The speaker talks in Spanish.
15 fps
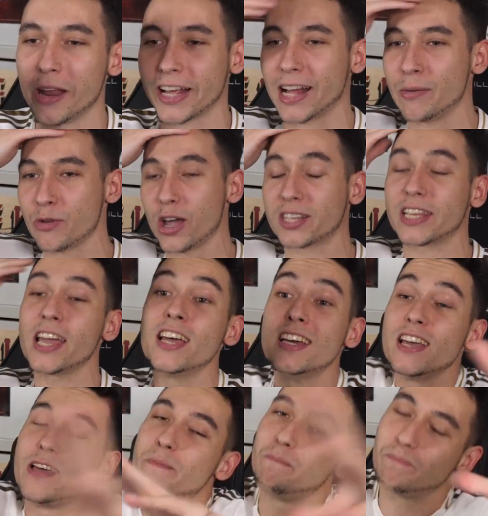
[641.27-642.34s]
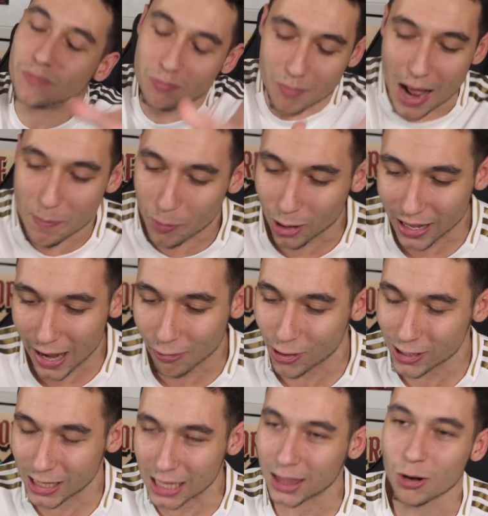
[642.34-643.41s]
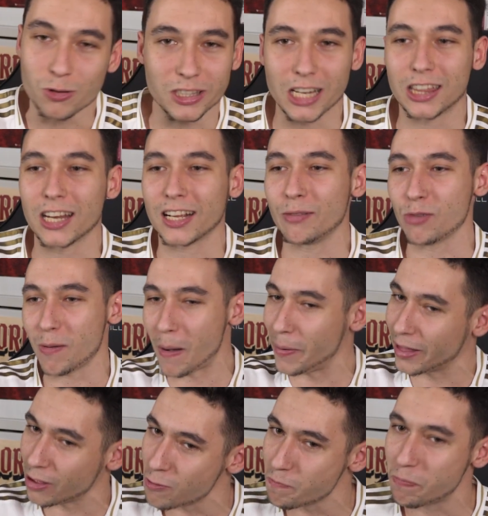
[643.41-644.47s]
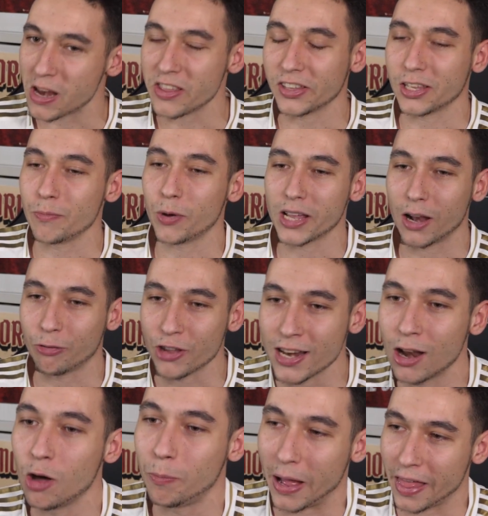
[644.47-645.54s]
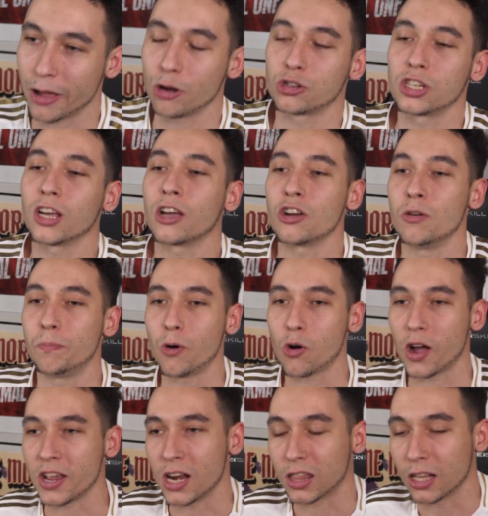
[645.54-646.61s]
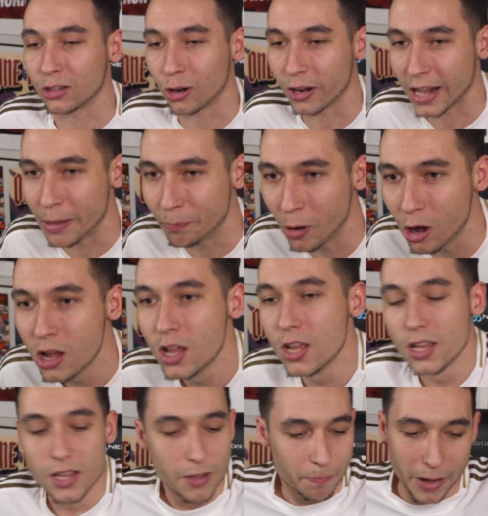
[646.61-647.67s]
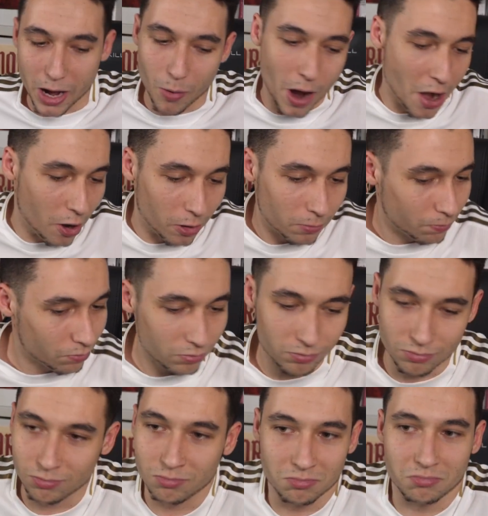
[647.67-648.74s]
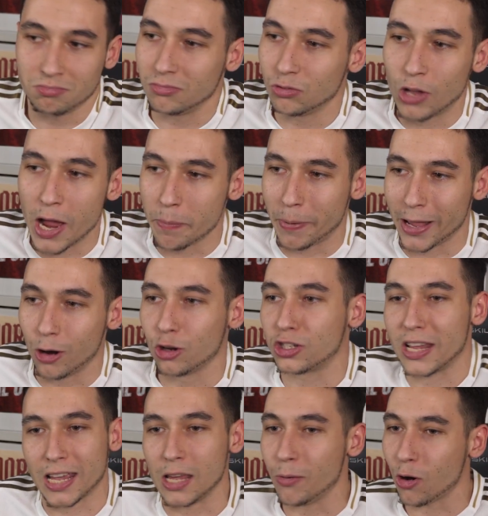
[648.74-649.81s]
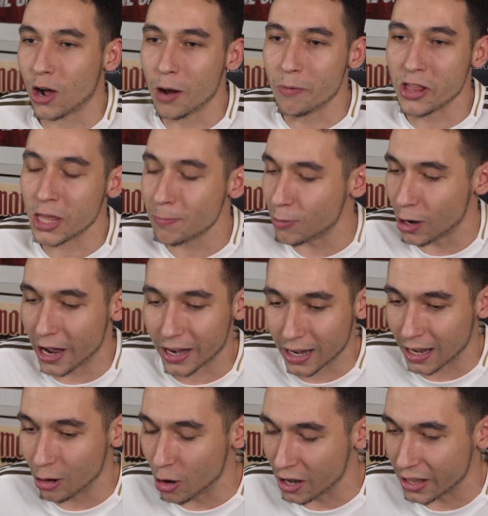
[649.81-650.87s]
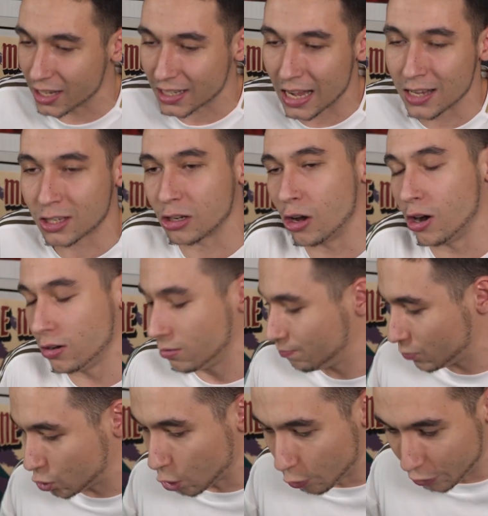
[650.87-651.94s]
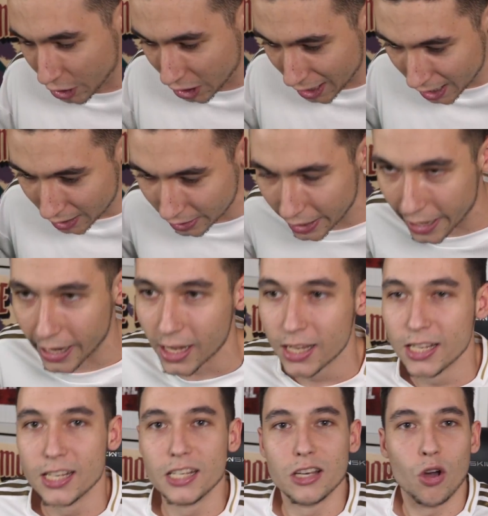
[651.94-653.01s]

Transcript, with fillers: el doble cambio ese Mal porque le ha falta hacer un tercer cambio va a perder un pelín de tiempo ahí al final o para dar oxígeno un poco ahí en el centro del campo. Pero bueno, mm, no hay pero. Se equivocó al principio, la arregló el descanso, suficiente.